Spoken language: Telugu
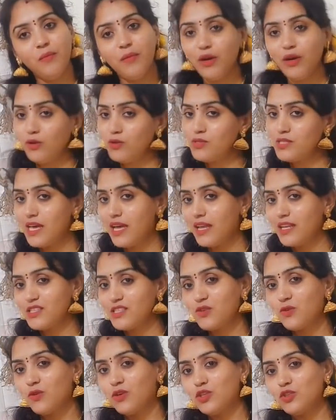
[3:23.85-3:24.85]
పట్టు
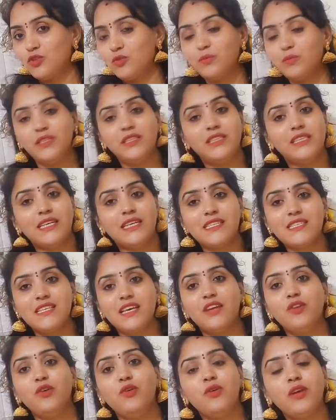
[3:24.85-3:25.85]
శారీస్ కూడా
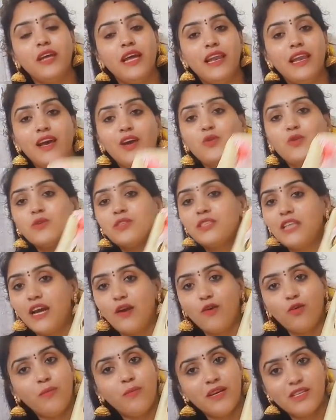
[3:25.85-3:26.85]
చూపించేస్తాను ఎలాగూ
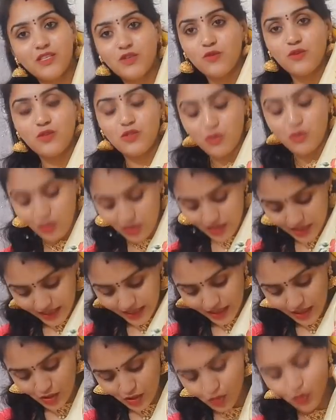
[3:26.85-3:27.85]
శ్రావణ మాసం వస్తుంది
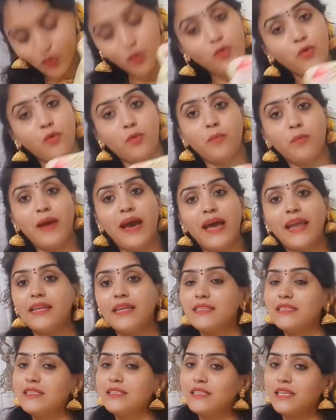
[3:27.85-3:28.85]
కదా సో
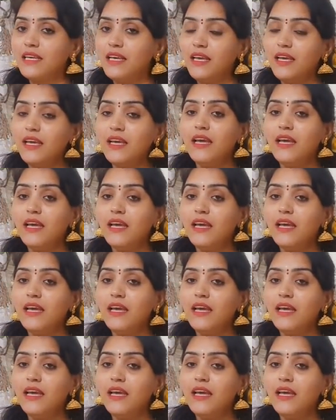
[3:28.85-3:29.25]
మ్యారేజెస్కి